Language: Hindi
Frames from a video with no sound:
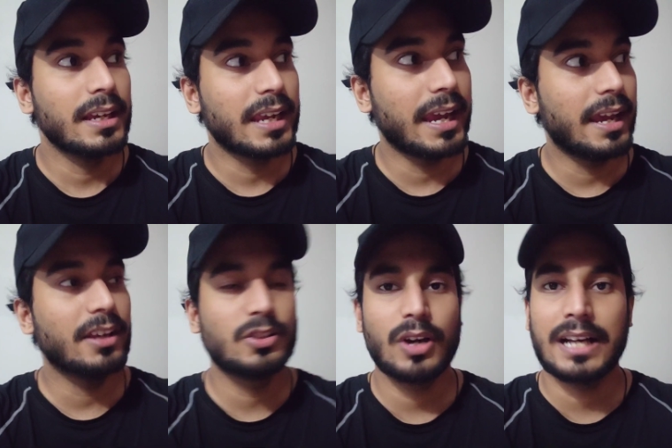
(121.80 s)
कि
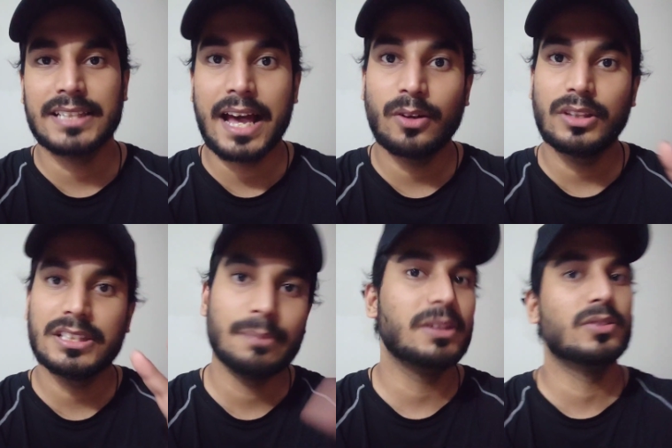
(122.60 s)
जो अजान होती है
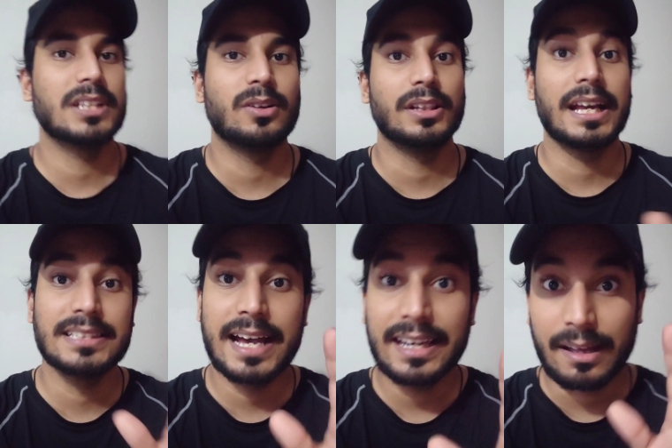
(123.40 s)
जब ही रोज़ा खुलते हैं
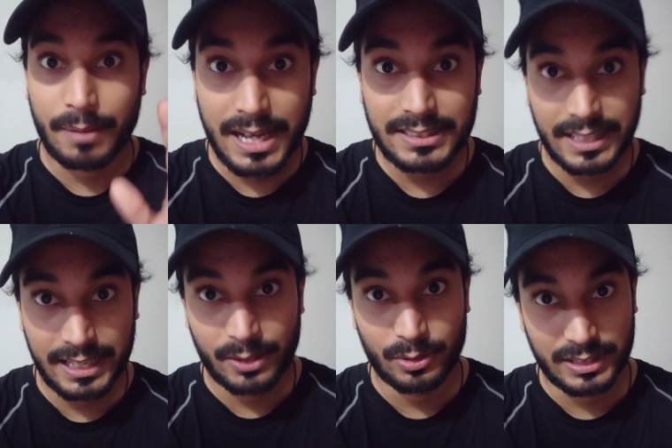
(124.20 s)
अजान नमाज के
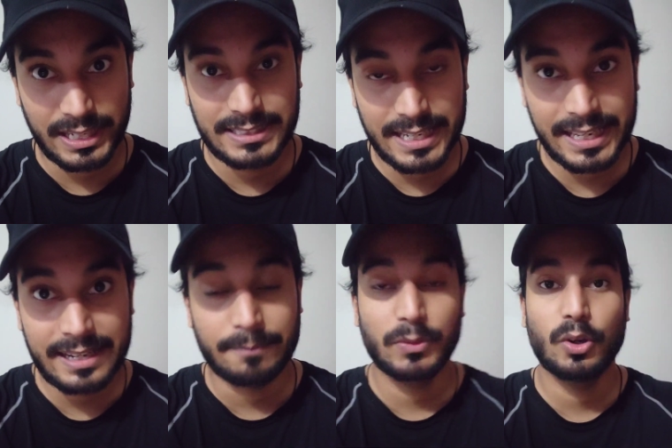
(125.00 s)
लिए होती है सही है
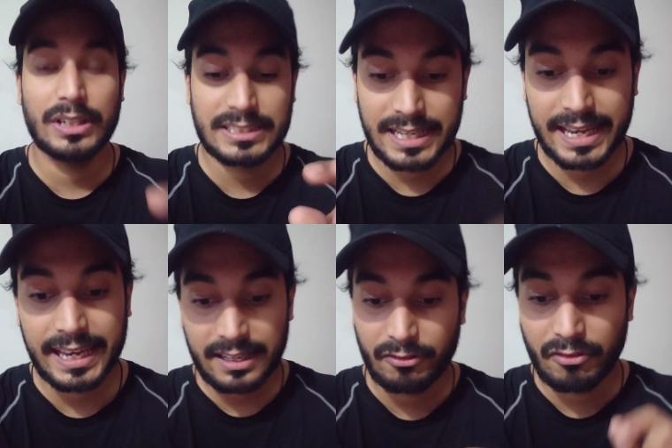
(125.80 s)
ना तो इसका
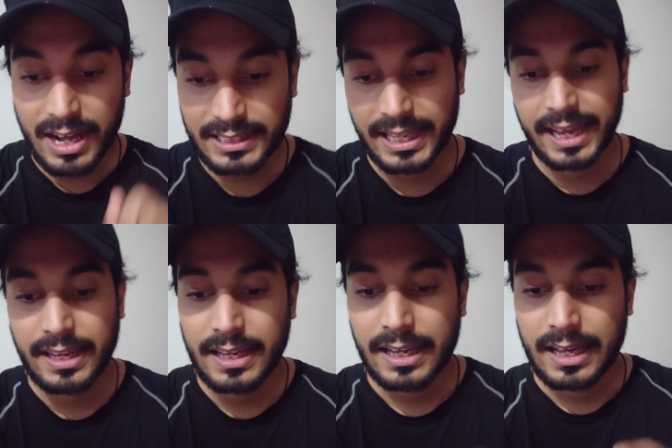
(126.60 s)
एक वक्त है
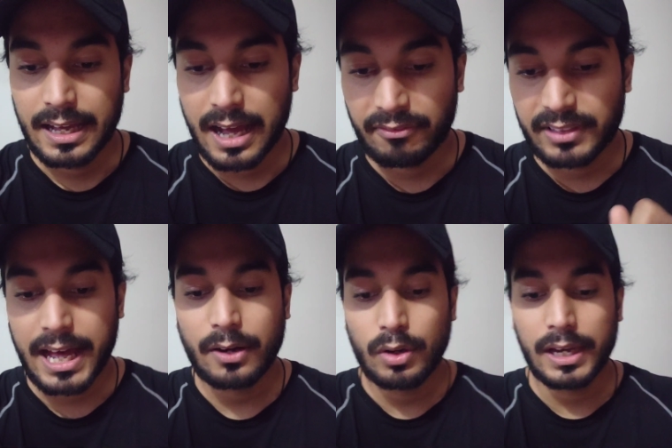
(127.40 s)

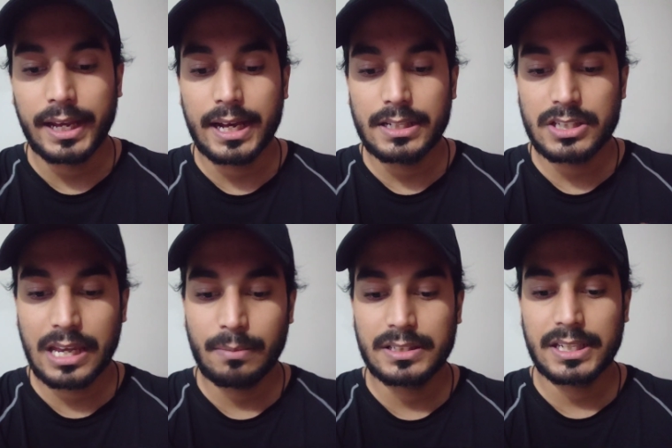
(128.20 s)
अवतार खुलने का
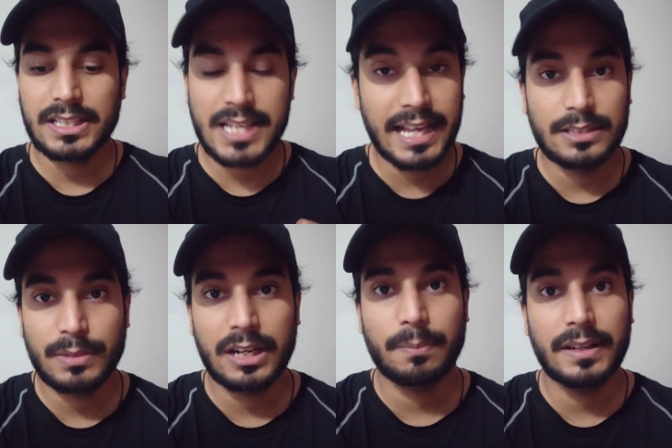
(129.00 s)
छः बज के चालीस
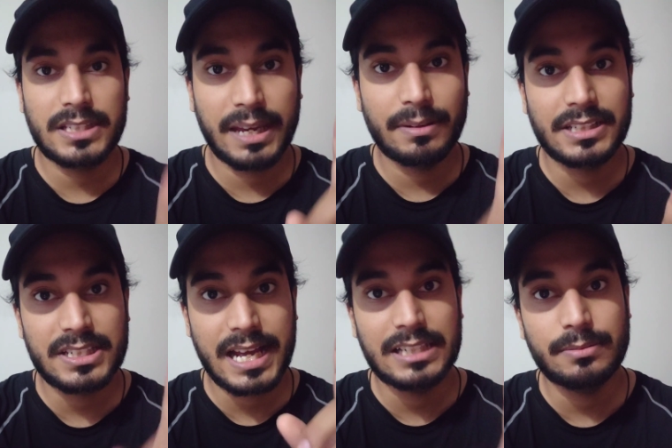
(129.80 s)
मिनट पर छः बज के
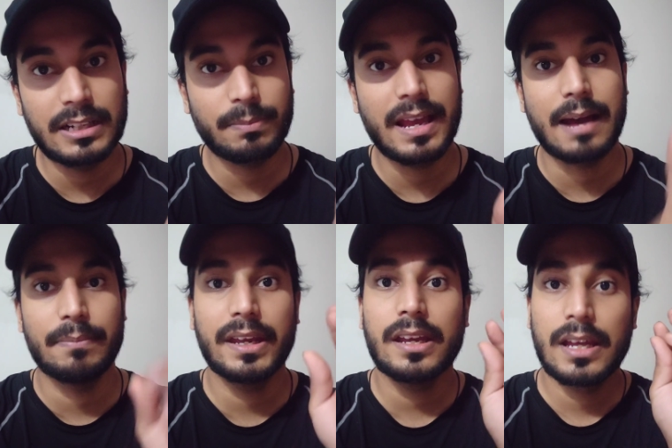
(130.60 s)
चालीस मिनट पर
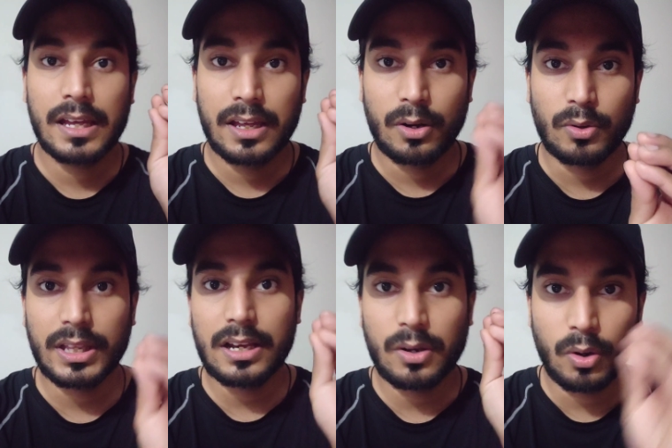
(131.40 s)
आपने
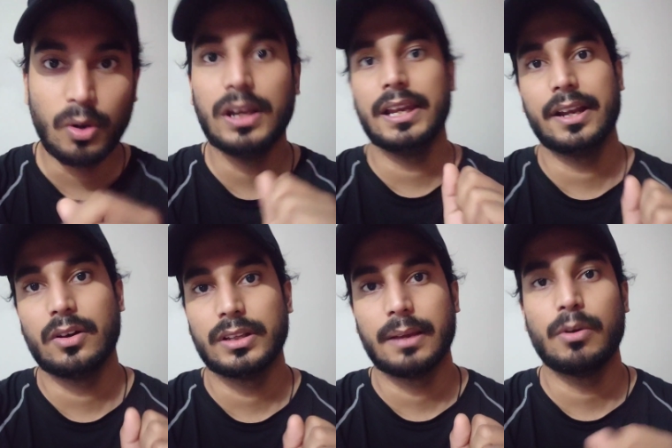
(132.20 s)
रोज़ा खोल लेना
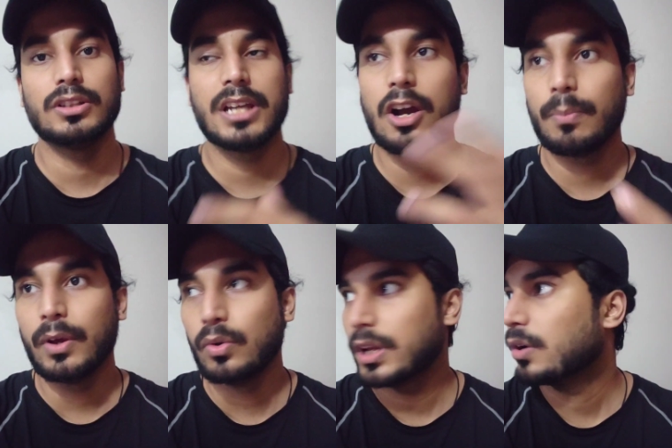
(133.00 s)
होता है बहुत जगहों पे
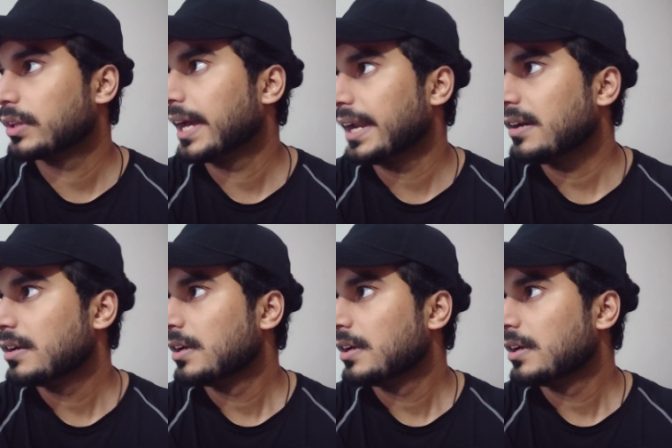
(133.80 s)
हुटर होता है ना